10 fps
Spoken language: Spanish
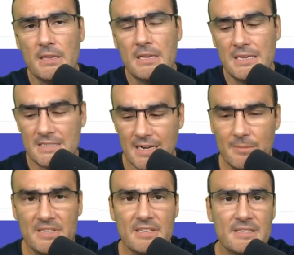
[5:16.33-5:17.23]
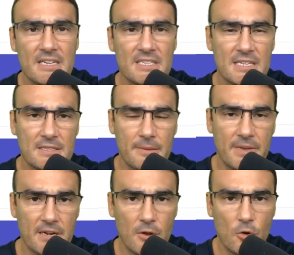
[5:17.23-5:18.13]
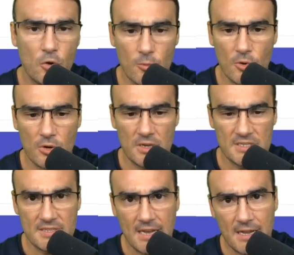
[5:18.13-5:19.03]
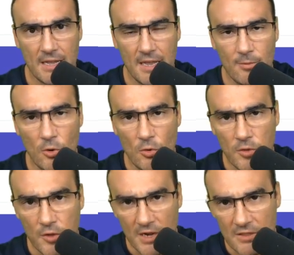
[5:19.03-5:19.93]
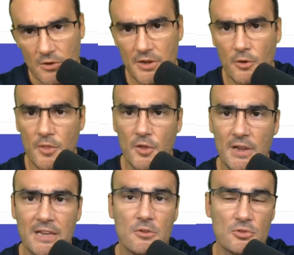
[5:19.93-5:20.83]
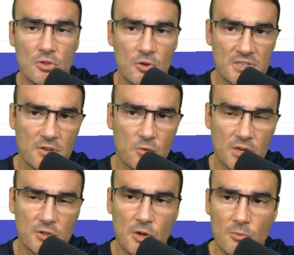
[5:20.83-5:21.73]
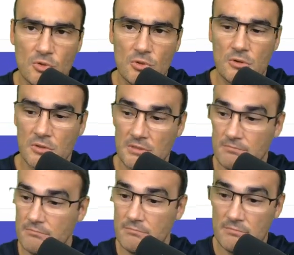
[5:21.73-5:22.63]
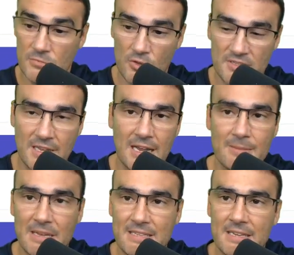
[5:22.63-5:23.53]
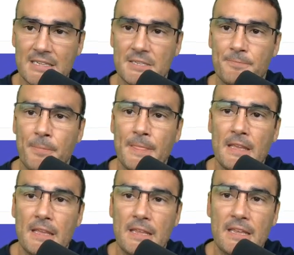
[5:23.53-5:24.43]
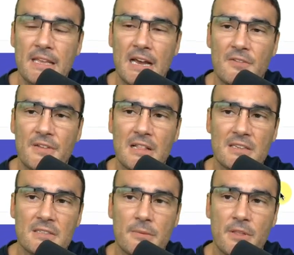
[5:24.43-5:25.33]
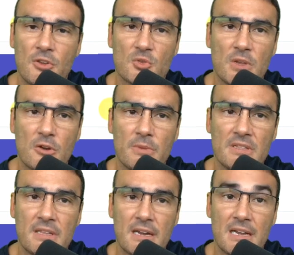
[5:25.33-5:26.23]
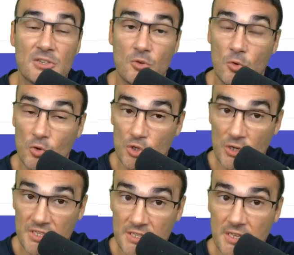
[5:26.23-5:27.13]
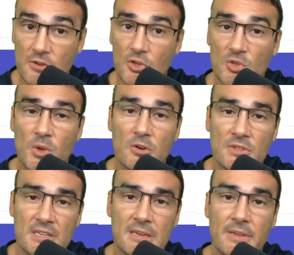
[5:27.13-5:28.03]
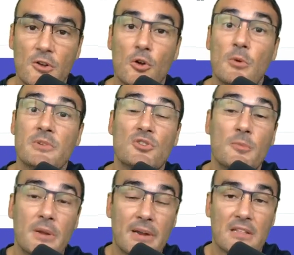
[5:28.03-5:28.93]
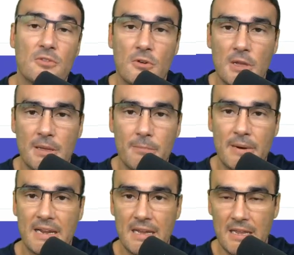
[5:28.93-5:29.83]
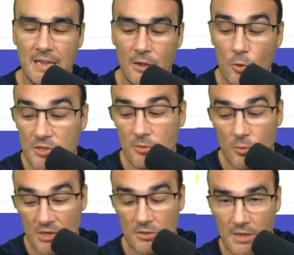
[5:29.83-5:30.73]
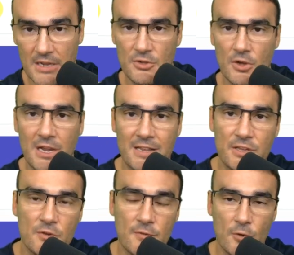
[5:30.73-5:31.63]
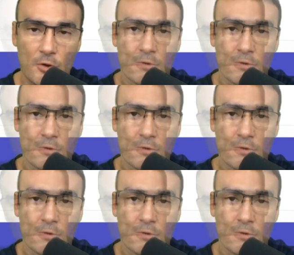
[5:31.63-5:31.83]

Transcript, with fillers: es realmente interesante ver cómo está evolucionando el negocio online con todo lo que está ocurriendo en el mundo, con todo este galimatías. Y al final de este vídeo os voy a comentar las conclusiones que tengo y os voy a contar también cómo me estoy preparando para el último cuarto del año, el Q4.